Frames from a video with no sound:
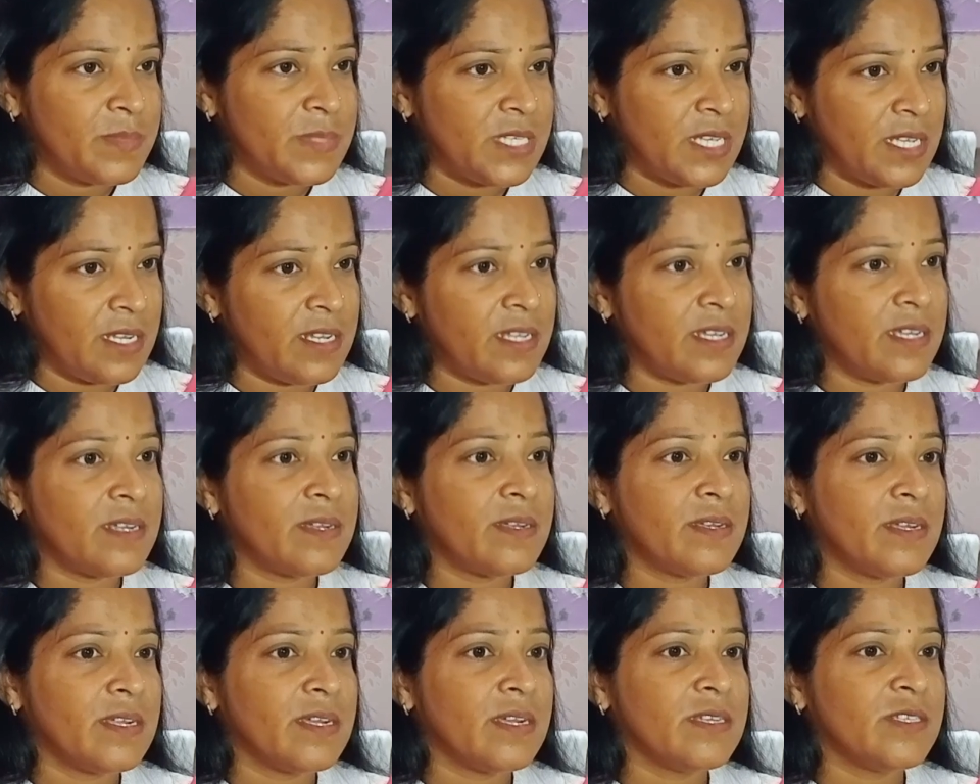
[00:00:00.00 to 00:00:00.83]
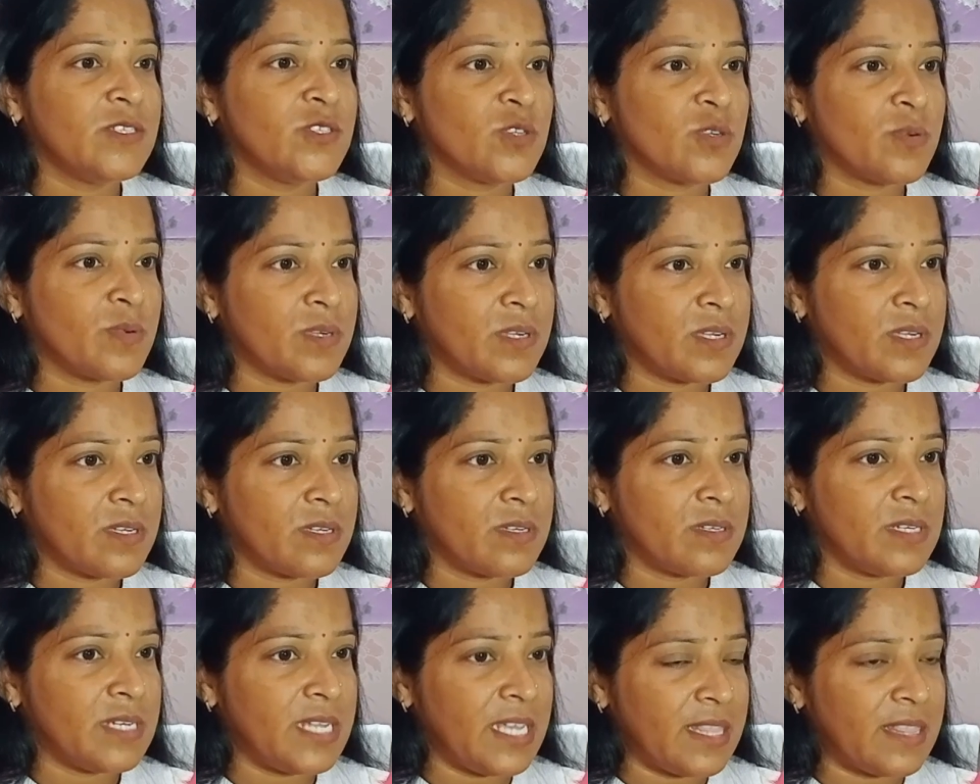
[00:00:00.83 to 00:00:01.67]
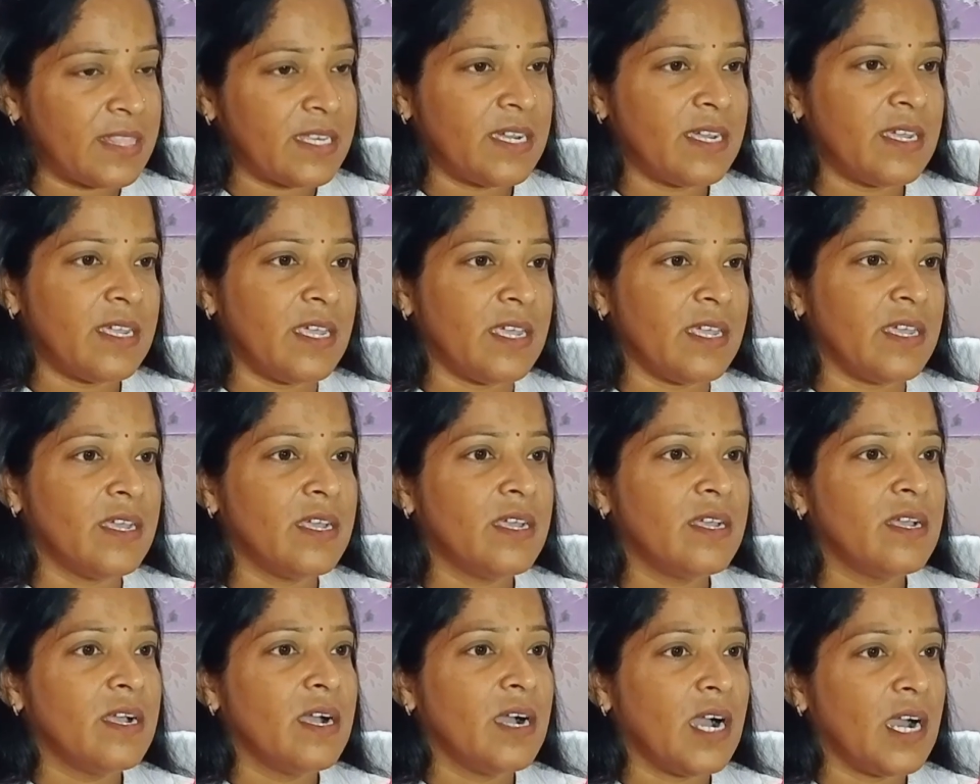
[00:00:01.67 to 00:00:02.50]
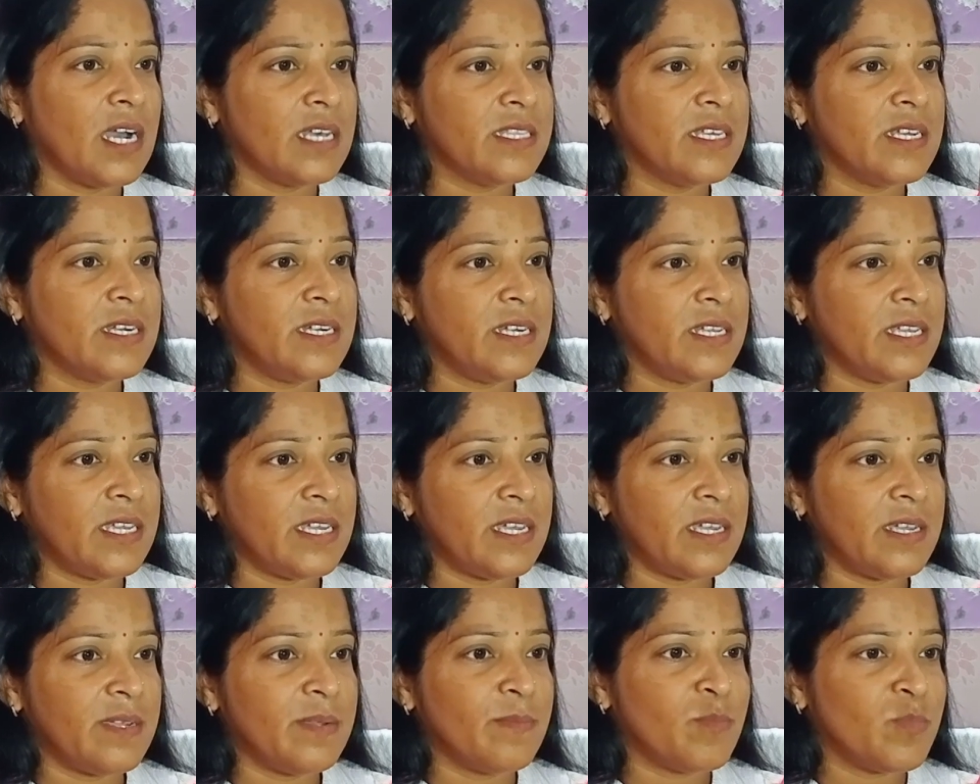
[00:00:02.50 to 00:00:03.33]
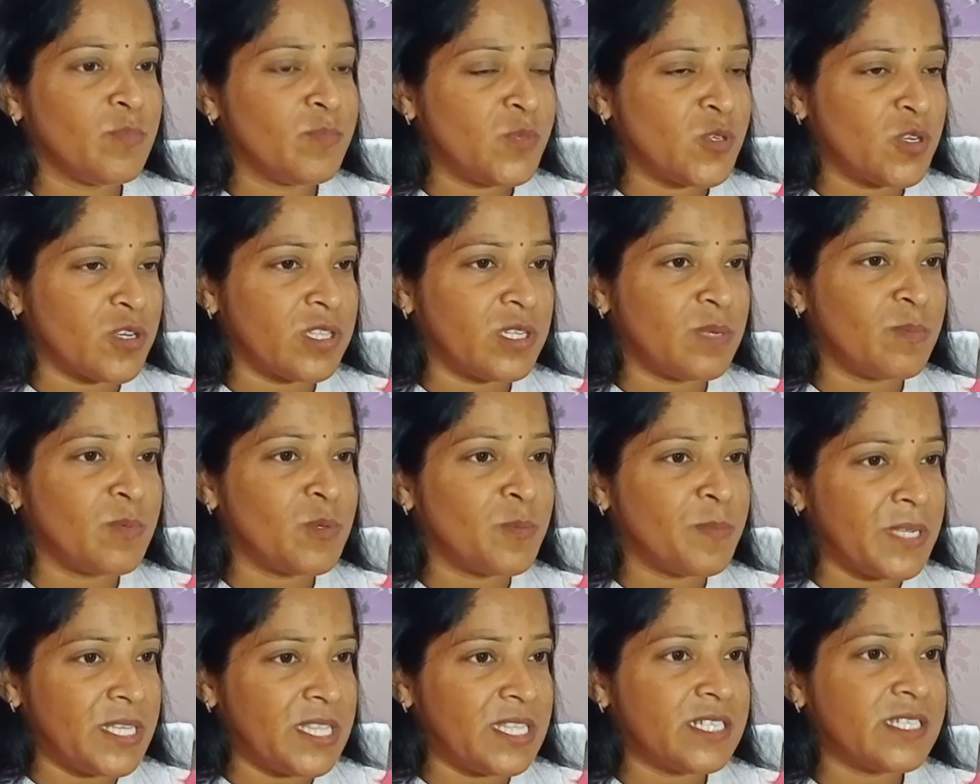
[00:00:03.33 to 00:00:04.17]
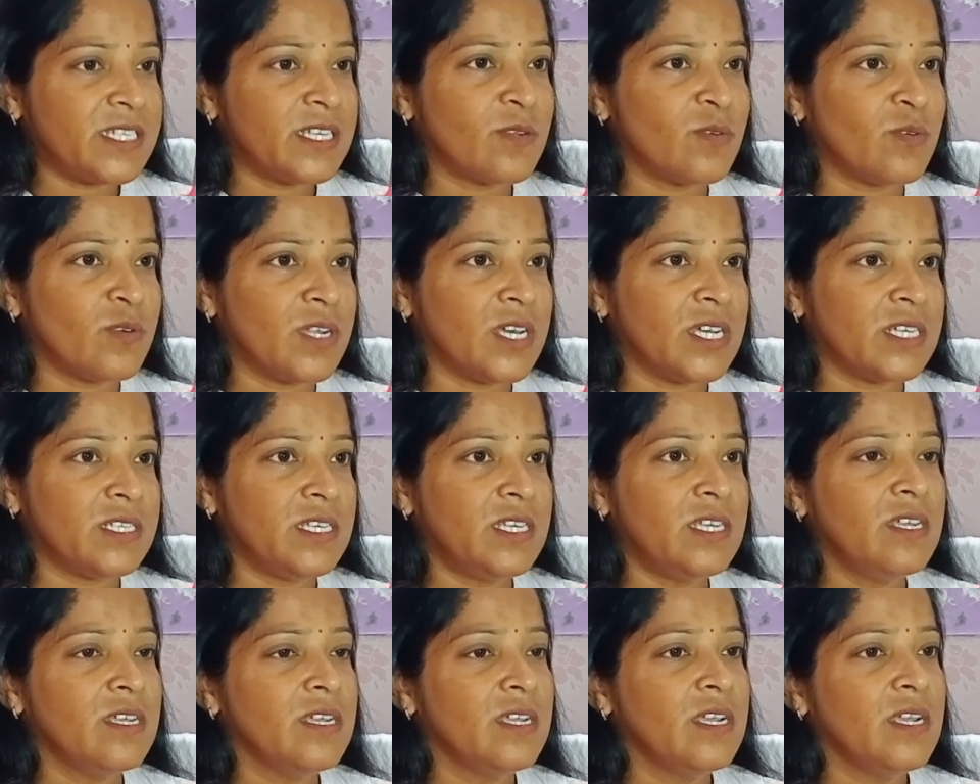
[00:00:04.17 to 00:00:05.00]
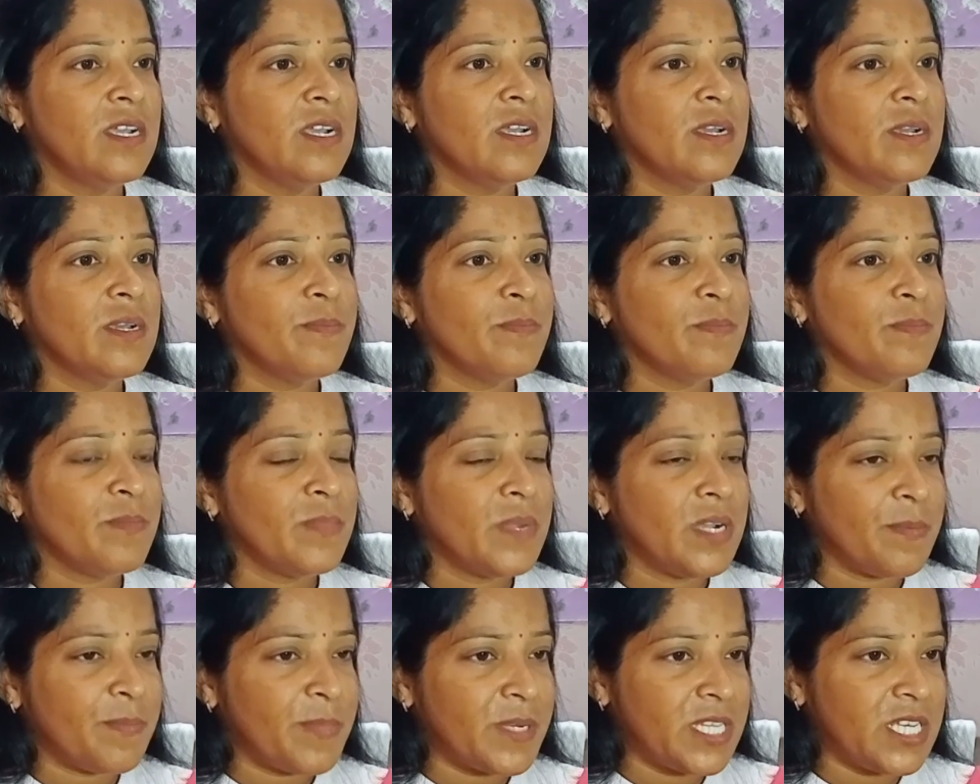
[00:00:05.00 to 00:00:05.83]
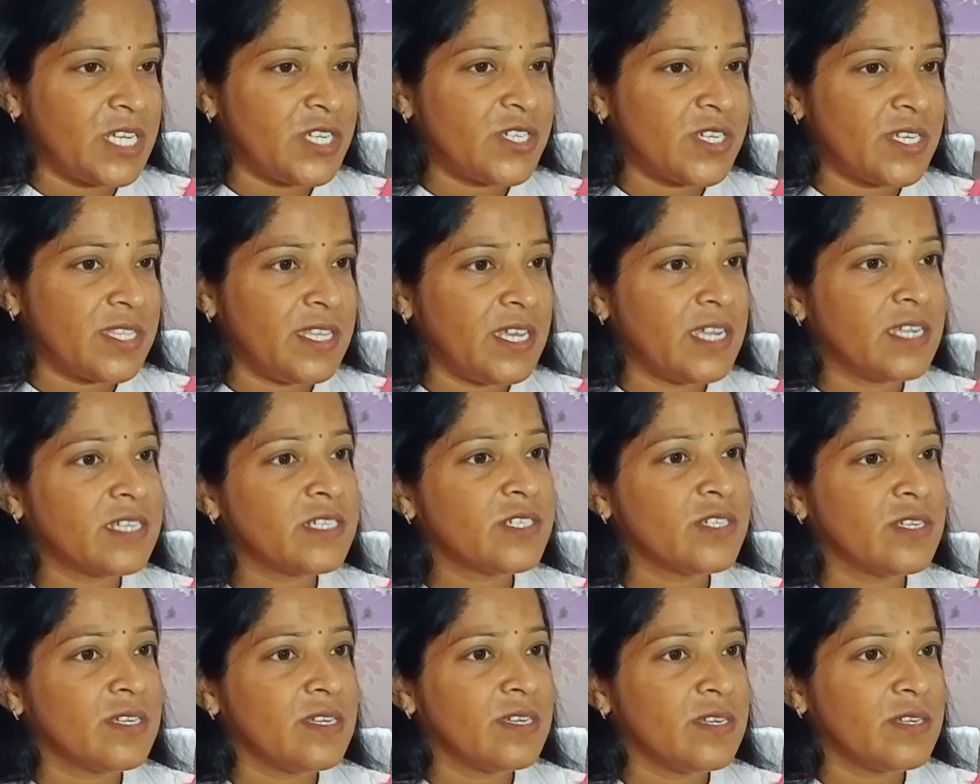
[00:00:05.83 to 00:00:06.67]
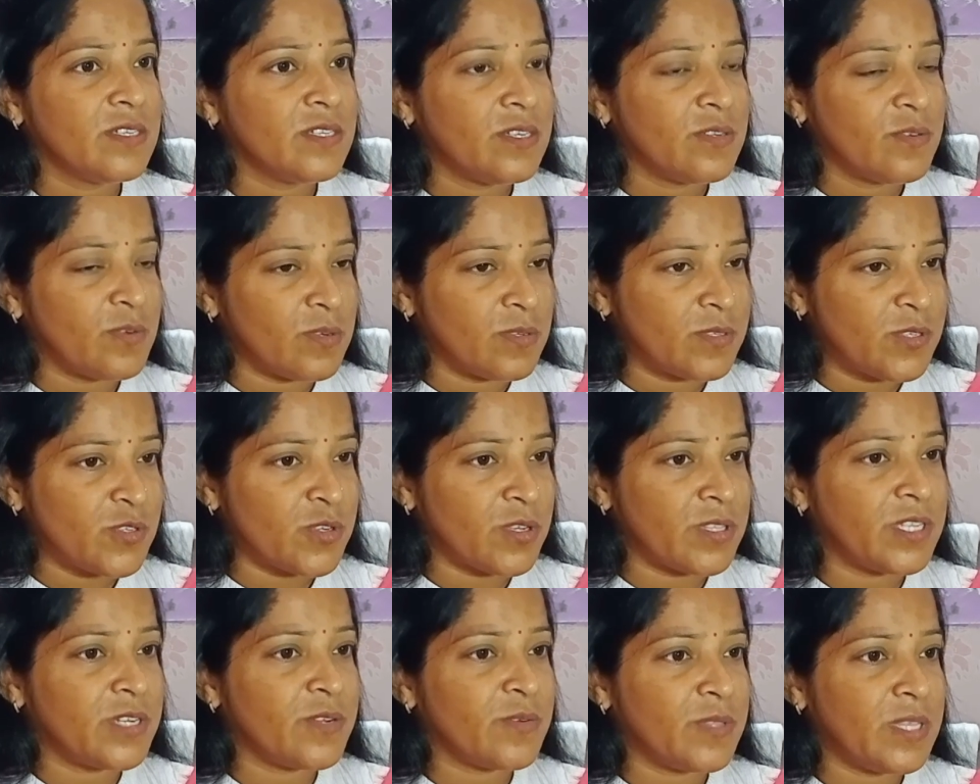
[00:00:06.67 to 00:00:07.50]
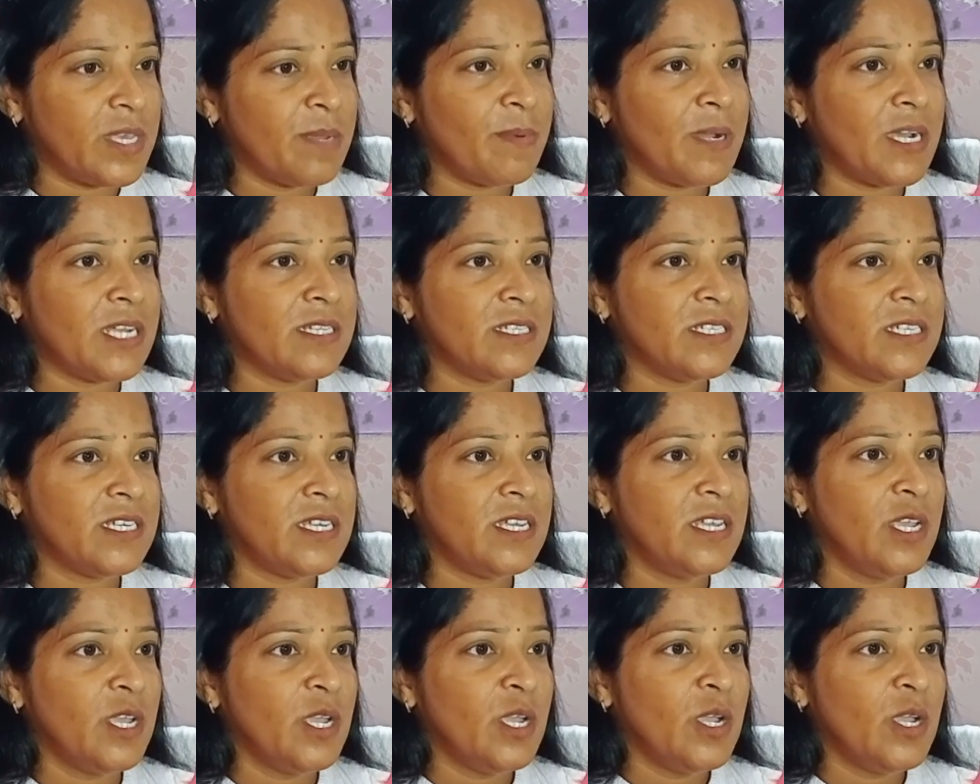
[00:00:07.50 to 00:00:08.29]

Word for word: सीनियर जो नेता हैं आदरणीय चौधरी भूपेंद्र सिंह हुड्डा जी प्रदेश अध्यक्ष चौधरी उदय भान जी